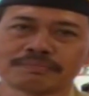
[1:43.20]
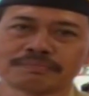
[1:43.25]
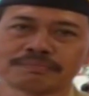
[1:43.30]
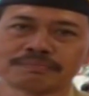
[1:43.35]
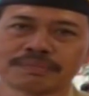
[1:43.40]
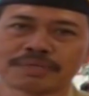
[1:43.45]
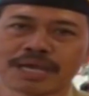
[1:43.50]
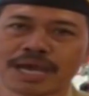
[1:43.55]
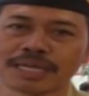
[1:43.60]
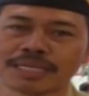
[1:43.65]

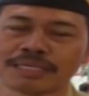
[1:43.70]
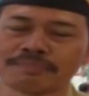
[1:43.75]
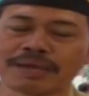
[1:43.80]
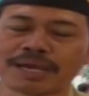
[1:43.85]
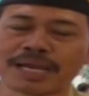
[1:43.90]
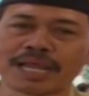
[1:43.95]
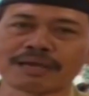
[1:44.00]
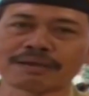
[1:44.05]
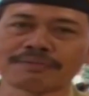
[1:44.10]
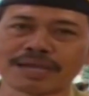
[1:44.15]
Hari
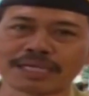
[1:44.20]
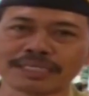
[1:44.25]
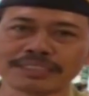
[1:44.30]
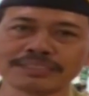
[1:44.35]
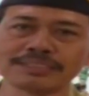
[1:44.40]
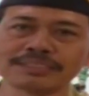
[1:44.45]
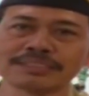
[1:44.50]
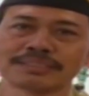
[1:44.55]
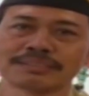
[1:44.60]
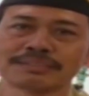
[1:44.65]
Pahlawan
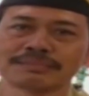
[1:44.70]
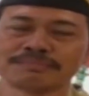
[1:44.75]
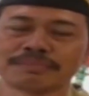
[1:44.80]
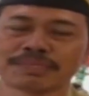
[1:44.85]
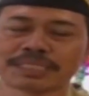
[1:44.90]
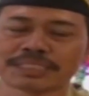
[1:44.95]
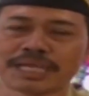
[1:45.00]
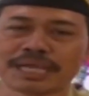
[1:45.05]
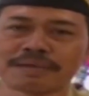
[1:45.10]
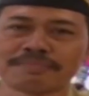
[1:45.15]

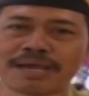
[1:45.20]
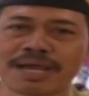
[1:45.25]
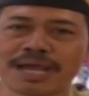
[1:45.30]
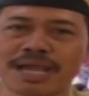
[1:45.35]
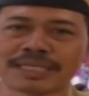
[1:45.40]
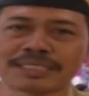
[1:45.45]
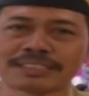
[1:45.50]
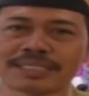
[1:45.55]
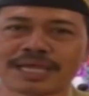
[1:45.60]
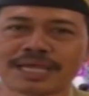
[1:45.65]

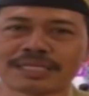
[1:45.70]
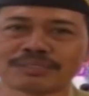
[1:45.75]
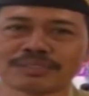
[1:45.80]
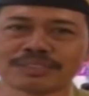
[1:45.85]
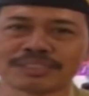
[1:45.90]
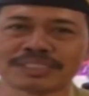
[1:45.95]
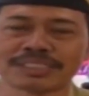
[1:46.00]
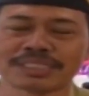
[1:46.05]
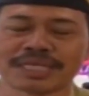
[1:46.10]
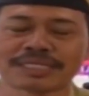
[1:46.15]
bersama SDN
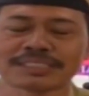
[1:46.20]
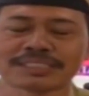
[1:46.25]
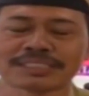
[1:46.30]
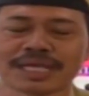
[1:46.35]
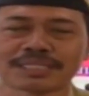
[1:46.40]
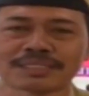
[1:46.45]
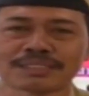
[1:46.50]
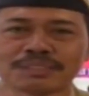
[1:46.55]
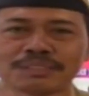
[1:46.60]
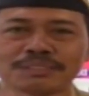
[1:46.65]
Kutisari
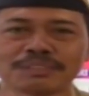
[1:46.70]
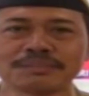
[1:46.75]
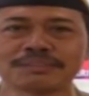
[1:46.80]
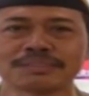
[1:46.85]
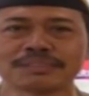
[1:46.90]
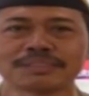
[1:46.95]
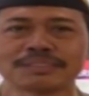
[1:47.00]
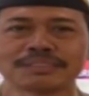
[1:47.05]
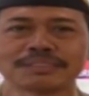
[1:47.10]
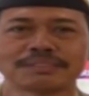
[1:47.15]
1
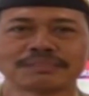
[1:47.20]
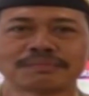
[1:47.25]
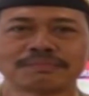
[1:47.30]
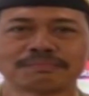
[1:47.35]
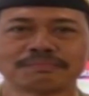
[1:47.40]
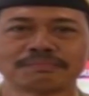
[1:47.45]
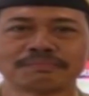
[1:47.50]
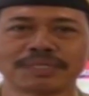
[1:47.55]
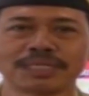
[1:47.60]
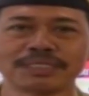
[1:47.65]

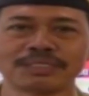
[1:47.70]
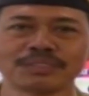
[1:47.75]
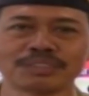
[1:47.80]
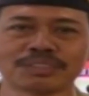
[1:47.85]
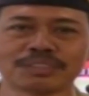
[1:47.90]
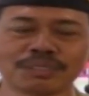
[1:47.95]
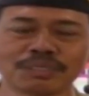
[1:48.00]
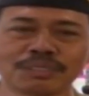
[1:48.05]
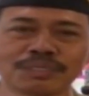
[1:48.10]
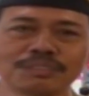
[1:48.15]

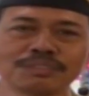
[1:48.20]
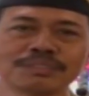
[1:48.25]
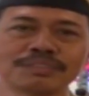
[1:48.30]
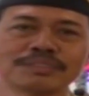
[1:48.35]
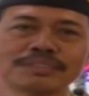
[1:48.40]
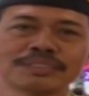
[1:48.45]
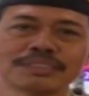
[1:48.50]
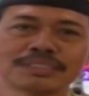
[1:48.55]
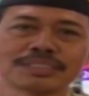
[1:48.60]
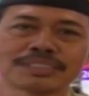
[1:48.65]
menuju
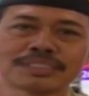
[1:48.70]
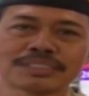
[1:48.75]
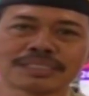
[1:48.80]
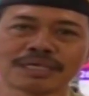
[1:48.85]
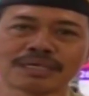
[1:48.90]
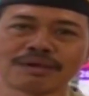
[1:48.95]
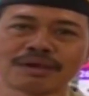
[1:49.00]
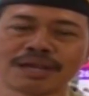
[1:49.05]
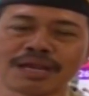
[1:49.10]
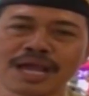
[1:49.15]

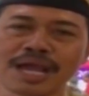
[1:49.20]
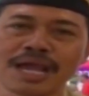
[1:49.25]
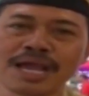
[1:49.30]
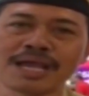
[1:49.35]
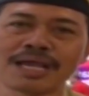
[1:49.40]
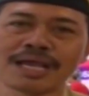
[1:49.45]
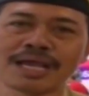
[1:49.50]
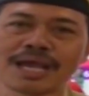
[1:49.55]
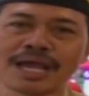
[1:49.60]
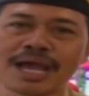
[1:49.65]
Sekolah
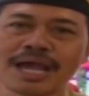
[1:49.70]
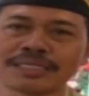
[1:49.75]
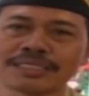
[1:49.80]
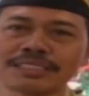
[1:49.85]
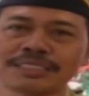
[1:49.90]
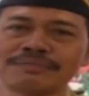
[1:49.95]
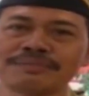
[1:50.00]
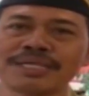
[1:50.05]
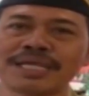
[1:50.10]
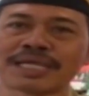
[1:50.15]

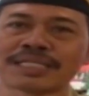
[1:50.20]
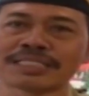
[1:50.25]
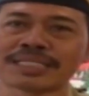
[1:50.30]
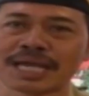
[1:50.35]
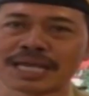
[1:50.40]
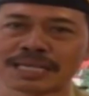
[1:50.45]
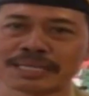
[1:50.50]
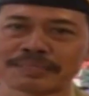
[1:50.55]
Adiwiyata